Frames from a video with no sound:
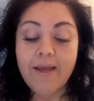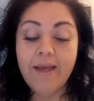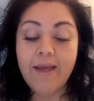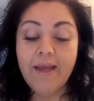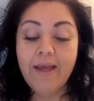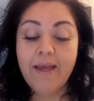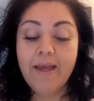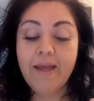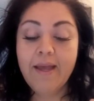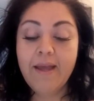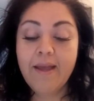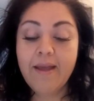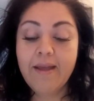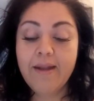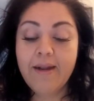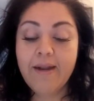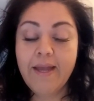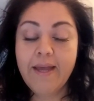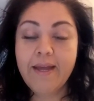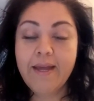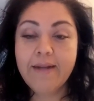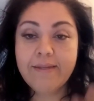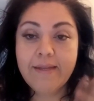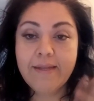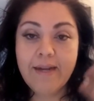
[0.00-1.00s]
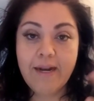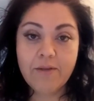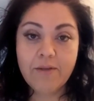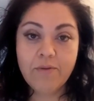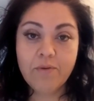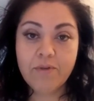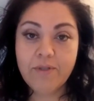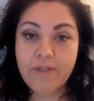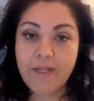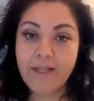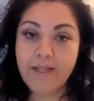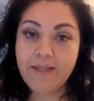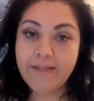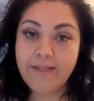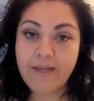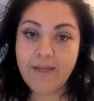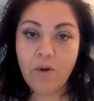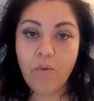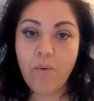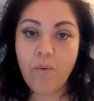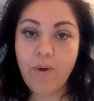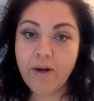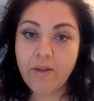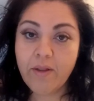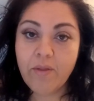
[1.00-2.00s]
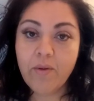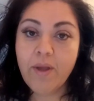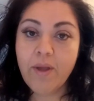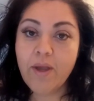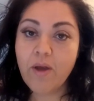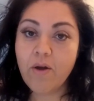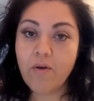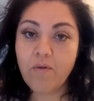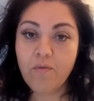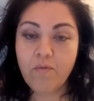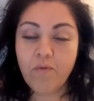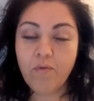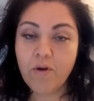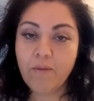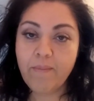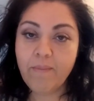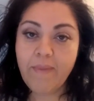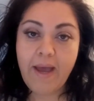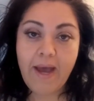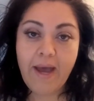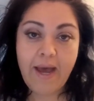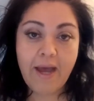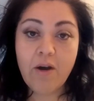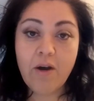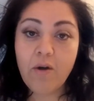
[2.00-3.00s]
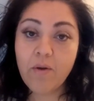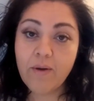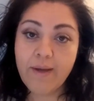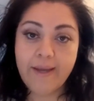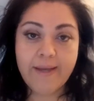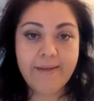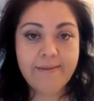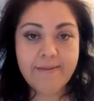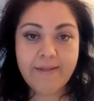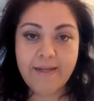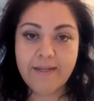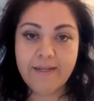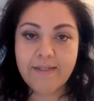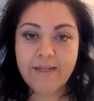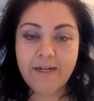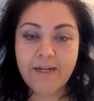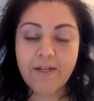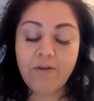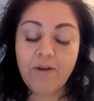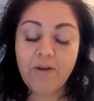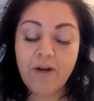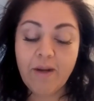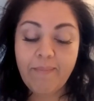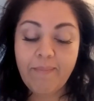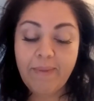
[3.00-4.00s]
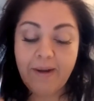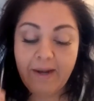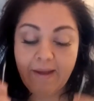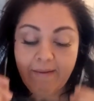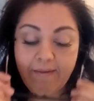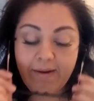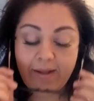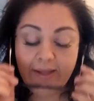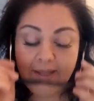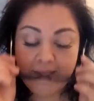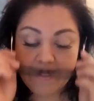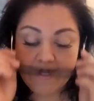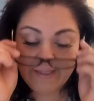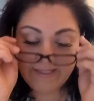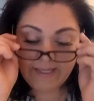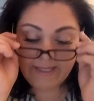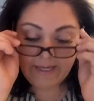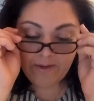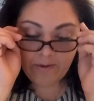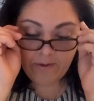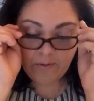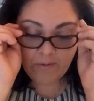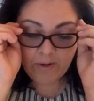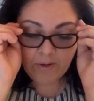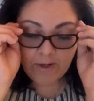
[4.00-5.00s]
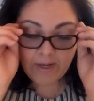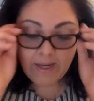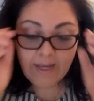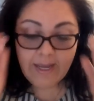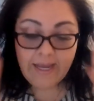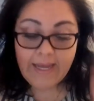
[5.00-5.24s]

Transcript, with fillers: eh, leérselas a ustedes de acuerdo y conforme a lo que está escrito en la palabra del Señor.